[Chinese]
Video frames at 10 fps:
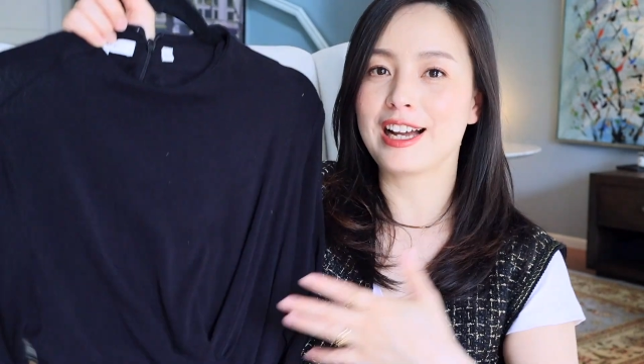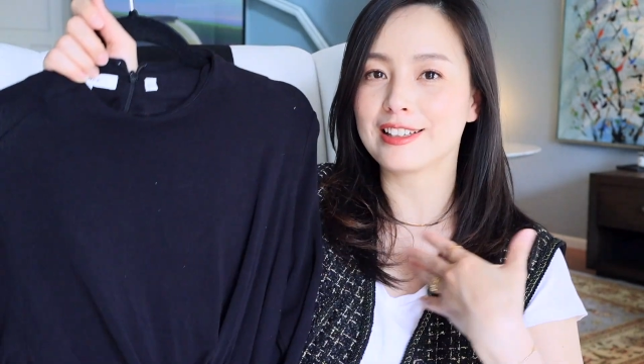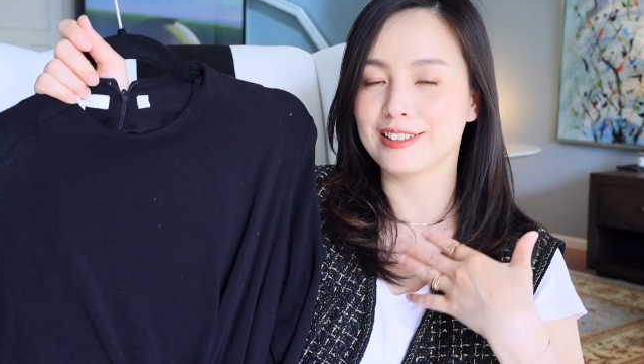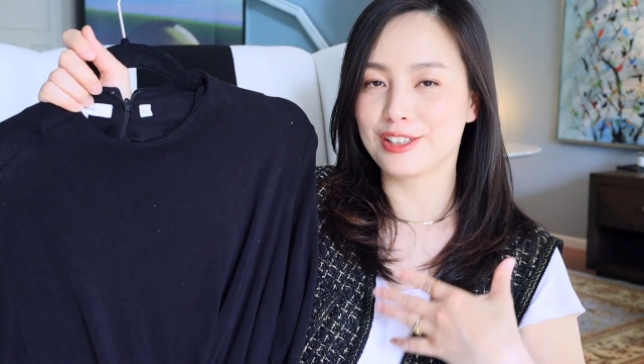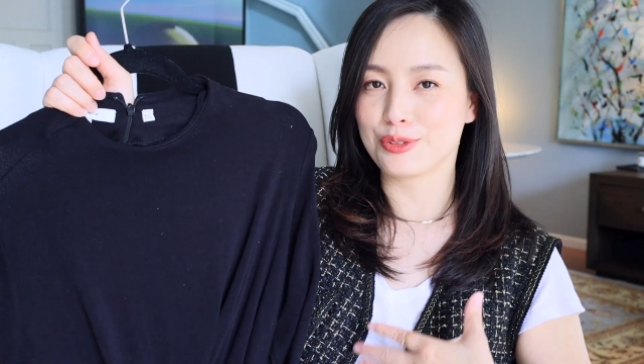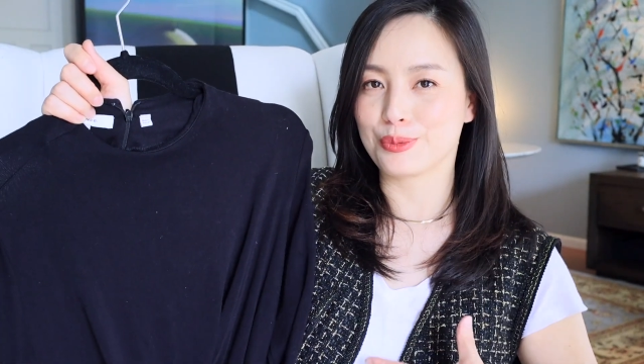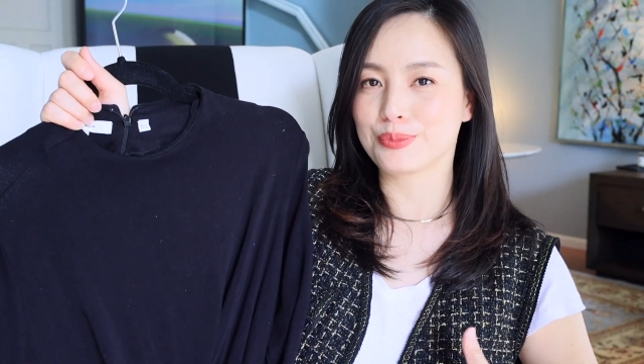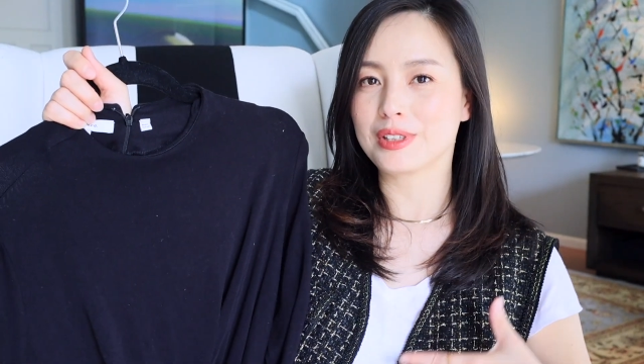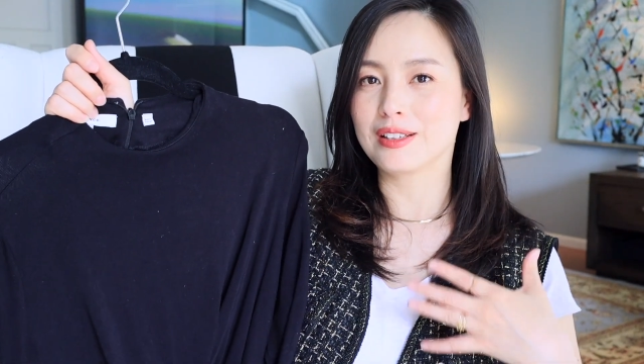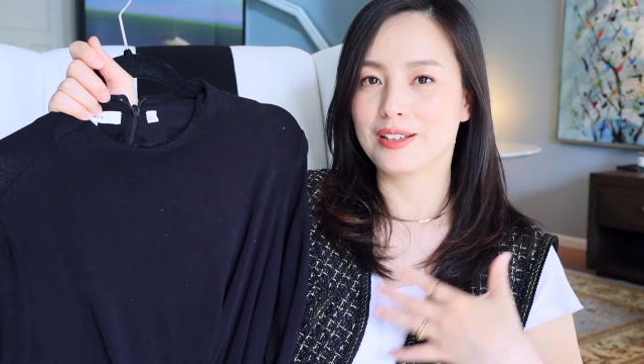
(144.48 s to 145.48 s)
它的那种
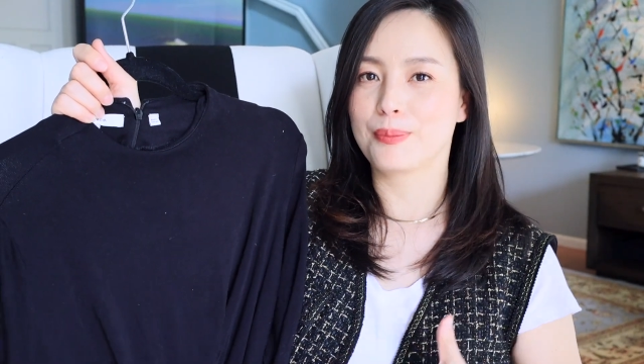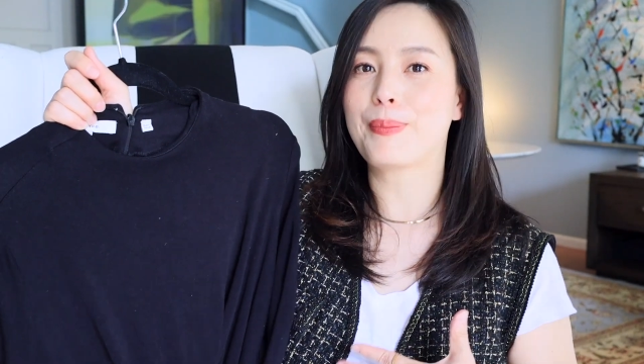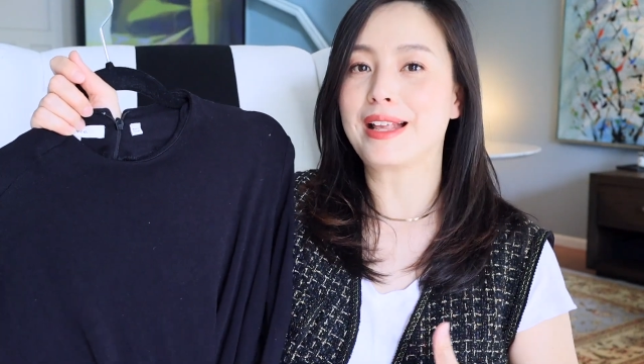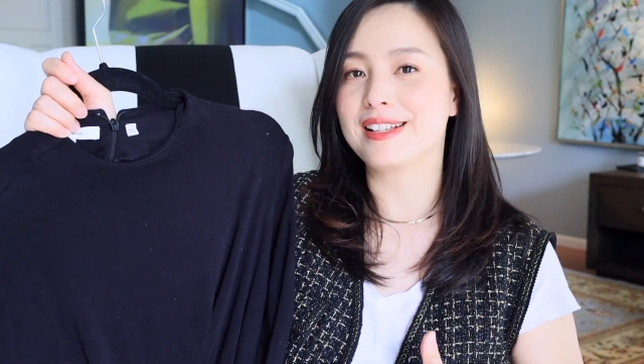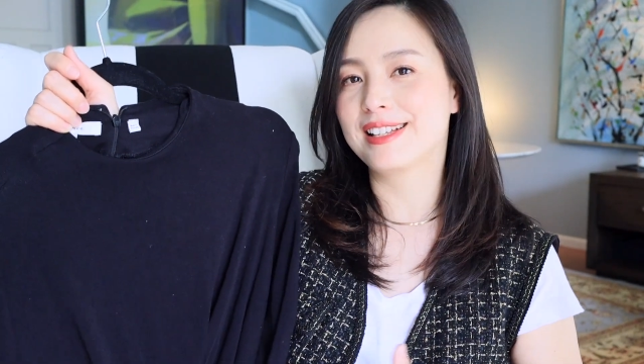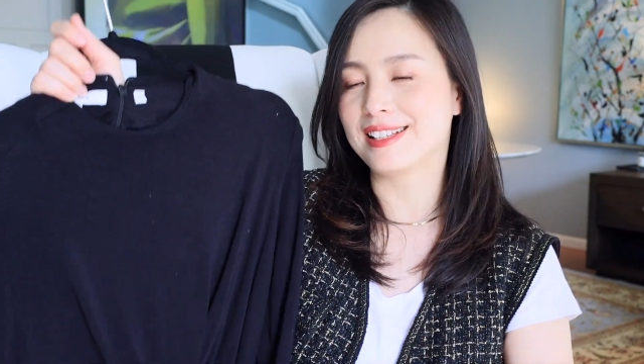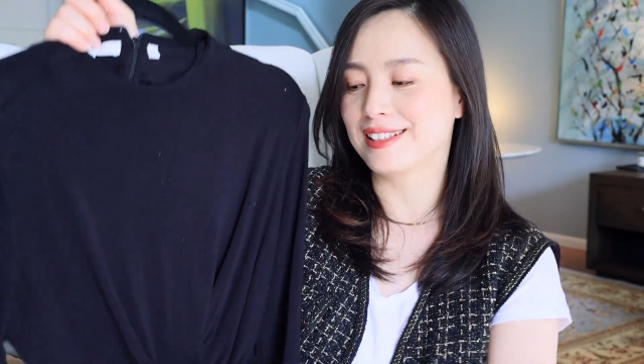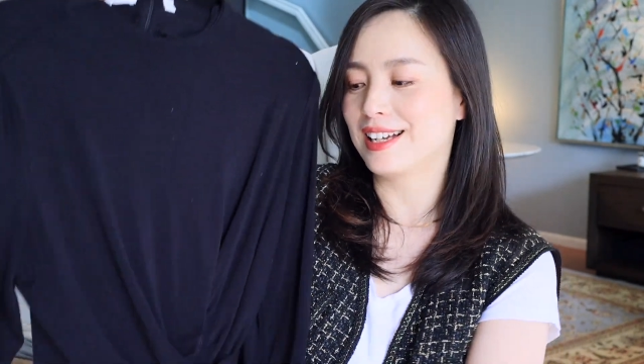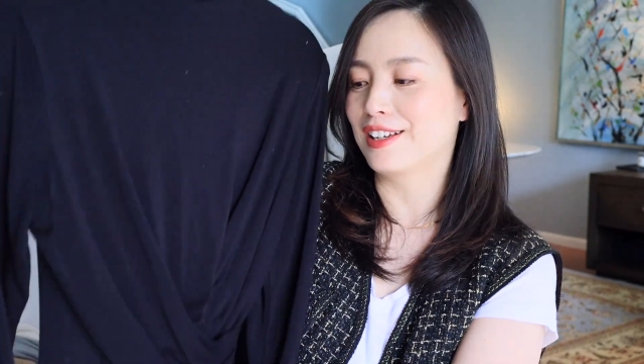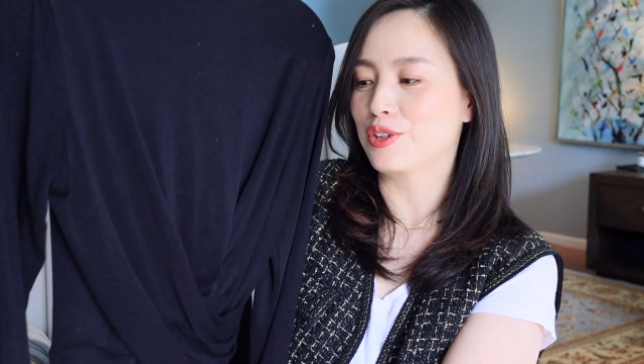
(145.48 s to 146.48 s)
版
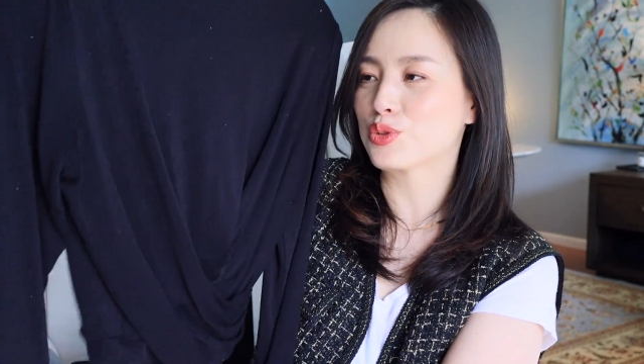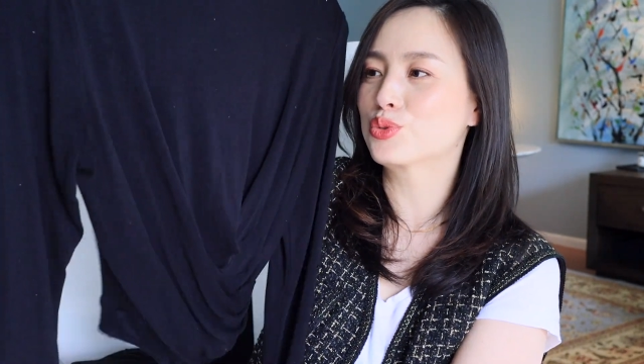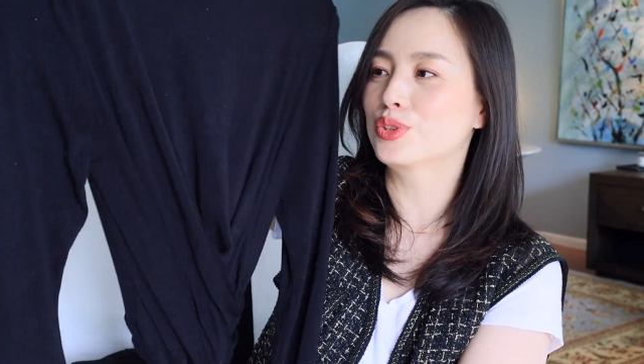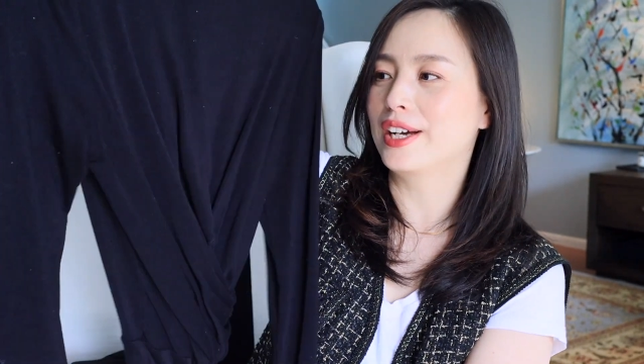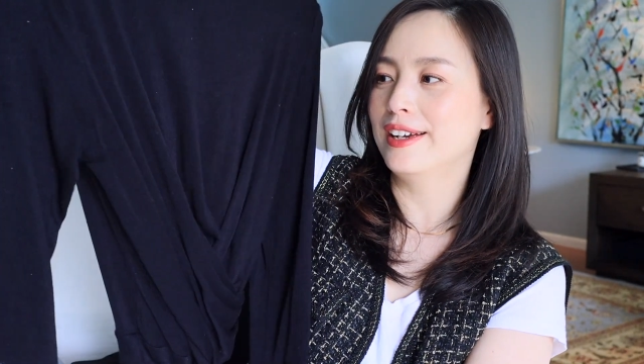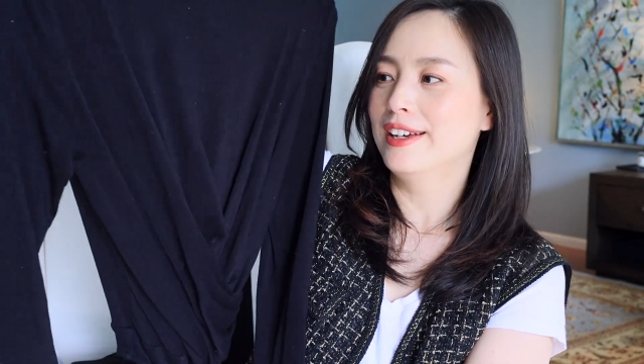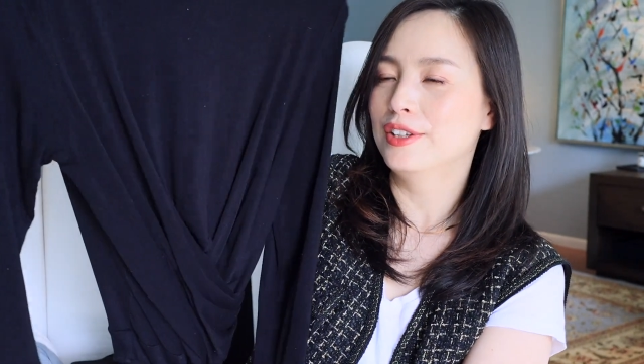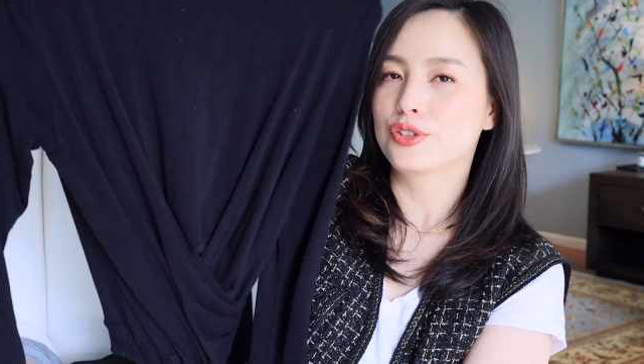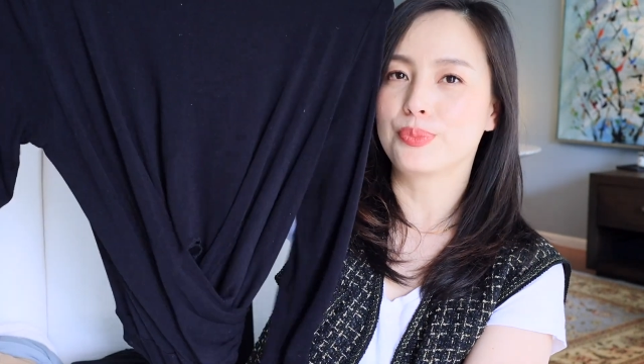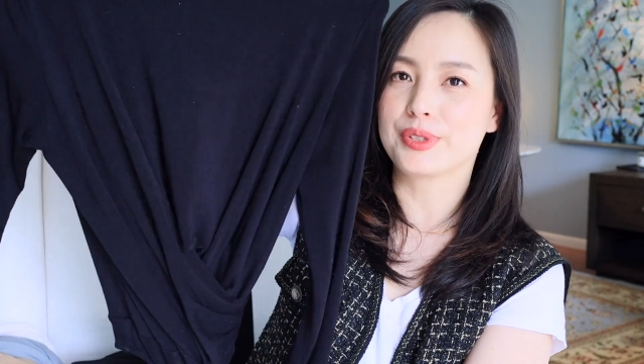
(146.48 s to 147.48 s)
型才能够出来，
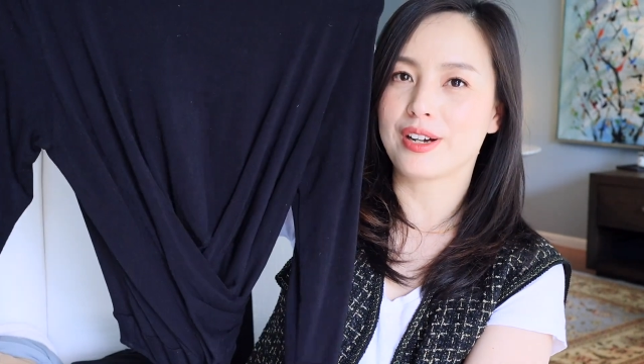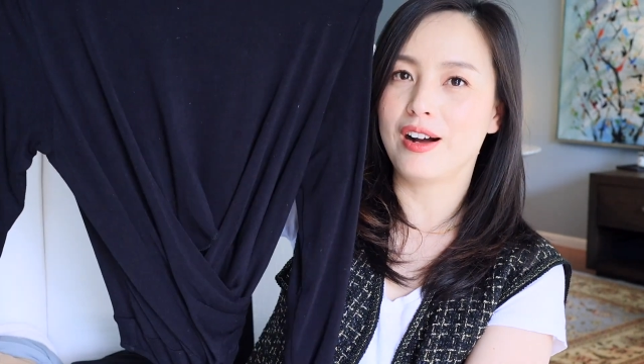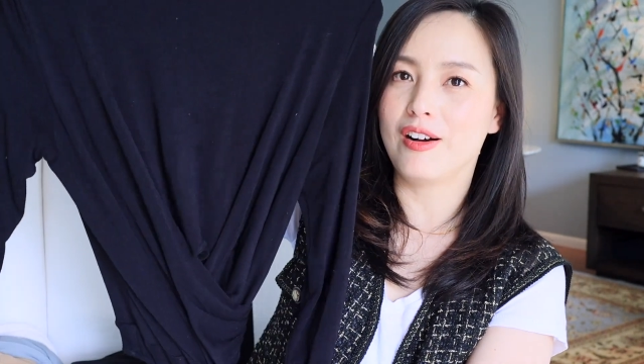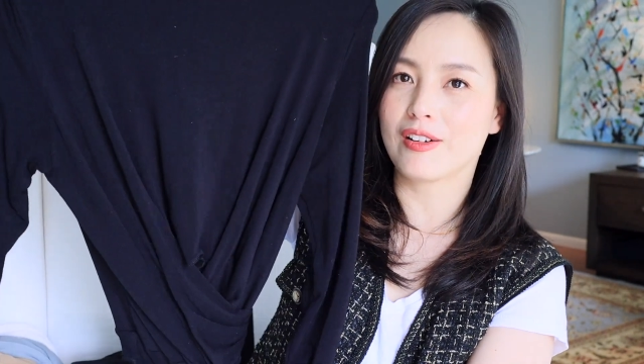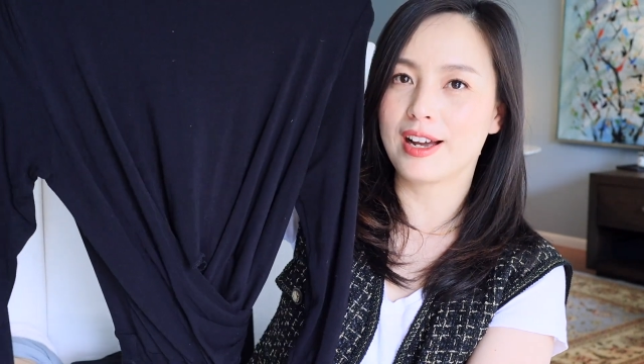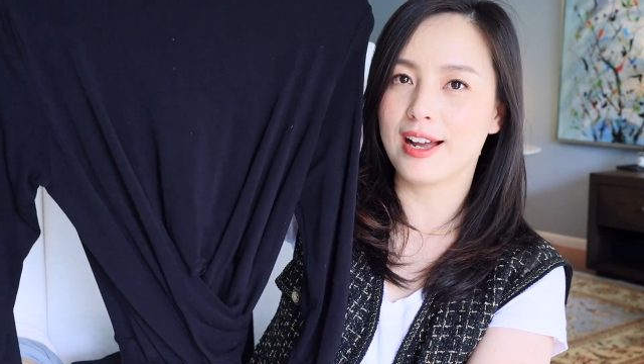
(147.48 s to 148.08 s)
就比较好